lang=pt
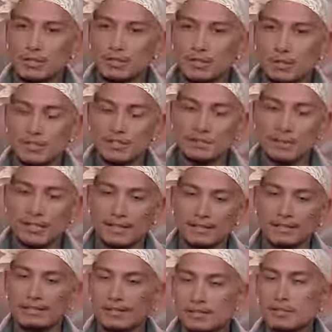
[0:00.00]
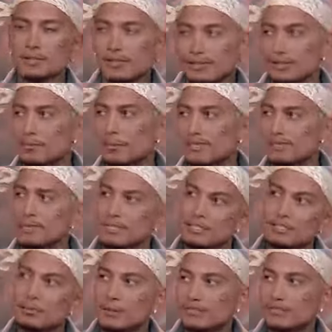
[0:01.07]
que em, em dois meses a gente conversa
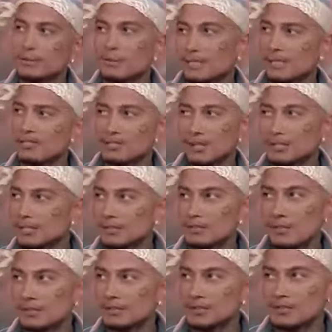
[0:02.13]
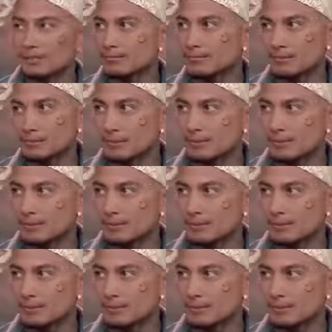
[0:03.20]
bastante, em uma semana só, acho que não conta. Não,